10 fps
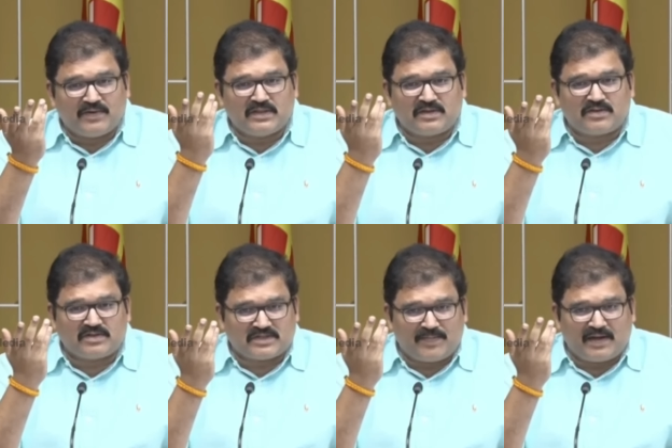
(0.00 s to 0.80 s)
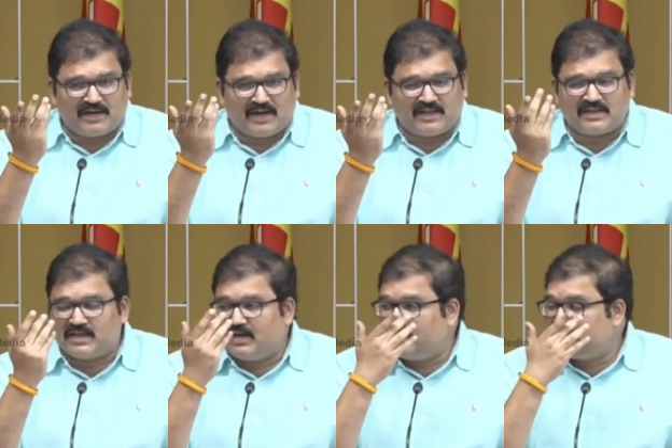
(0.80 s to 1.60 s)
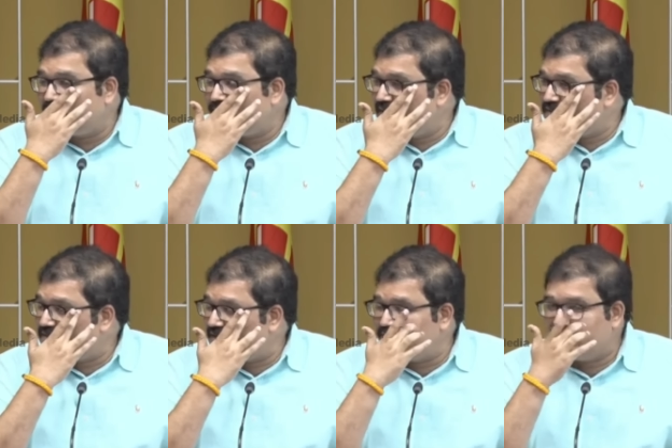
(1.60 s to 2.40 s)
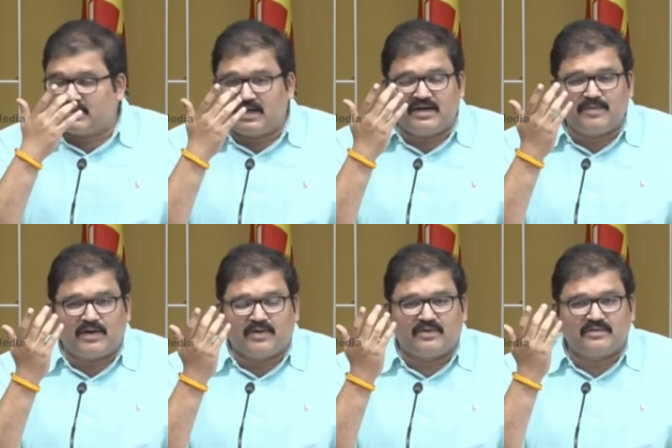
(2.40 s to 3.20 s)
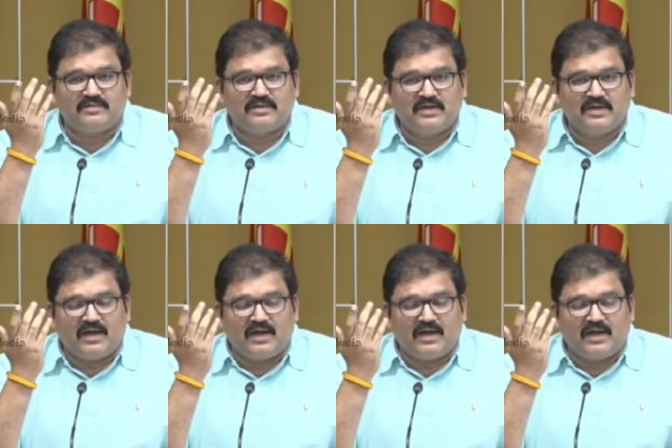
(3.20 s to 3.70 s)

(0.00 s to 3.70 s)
ఆ భగవంతుడితో సమానం కదా తల్లి జన్మనిచ్చినటువంటి తల్లిని మనం